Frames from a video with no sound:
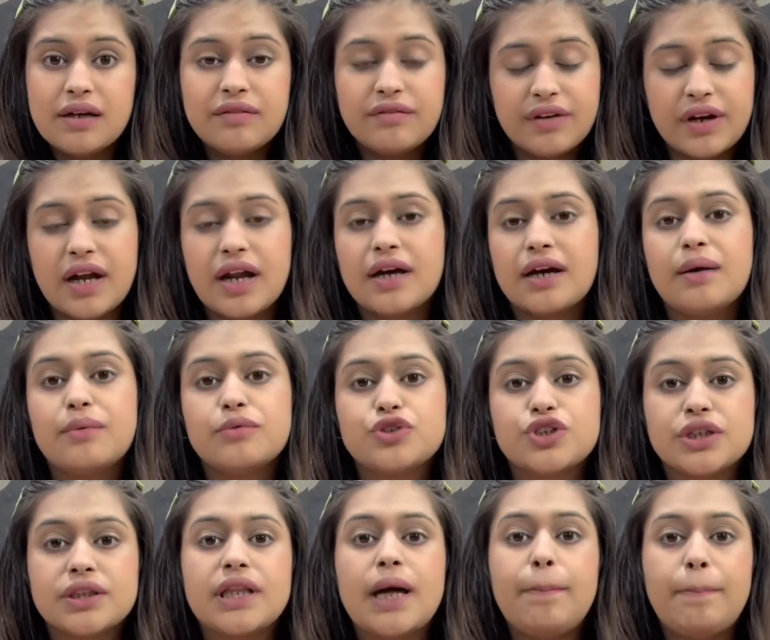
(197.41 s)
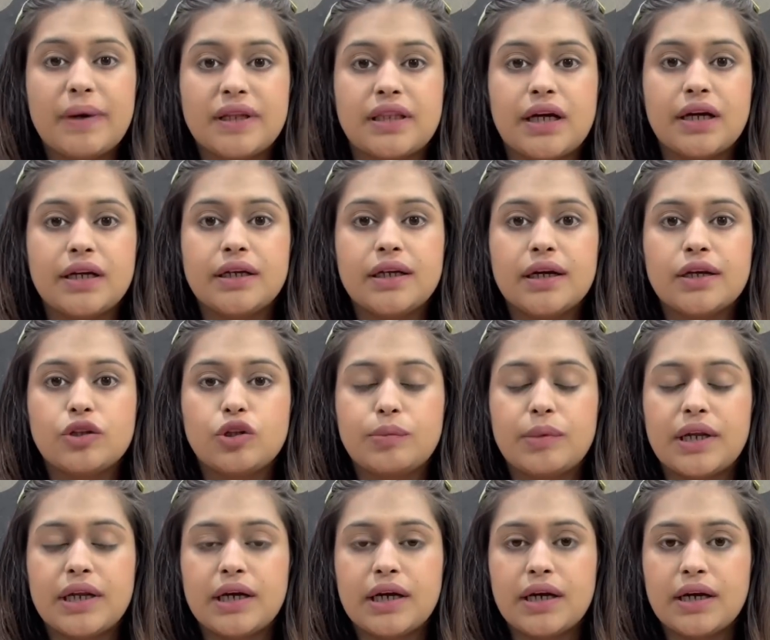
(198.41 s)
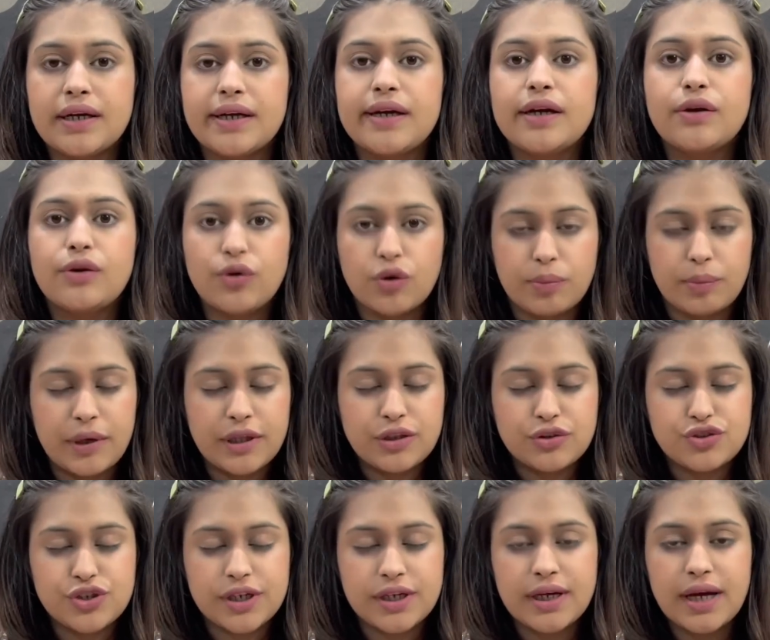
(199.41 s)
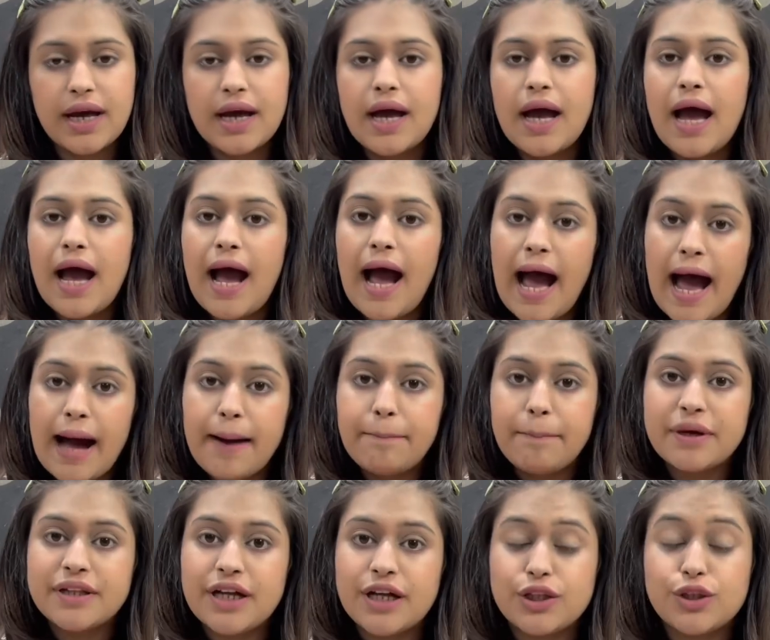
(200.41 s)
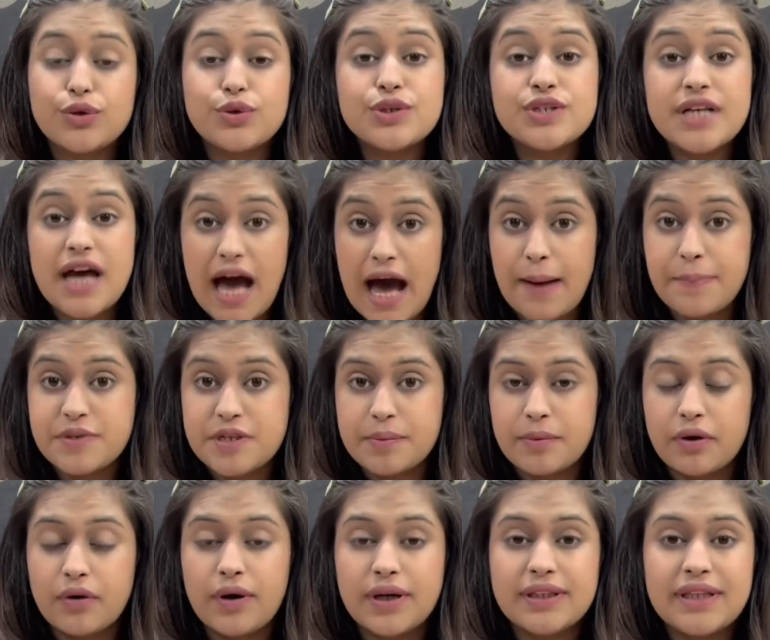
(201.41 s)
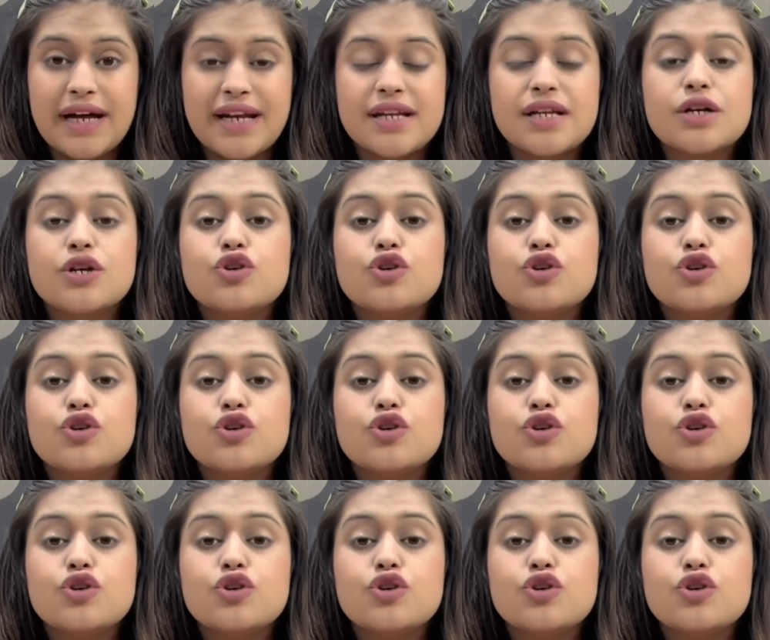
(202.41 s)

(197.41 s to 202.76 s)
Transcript: वगैरह तो मुझे इतना पता नहीं है तो मैंने कहा कि रुक मैं तुझे एक ऐप बताती हूँ उस ऐप से मंगवा दैट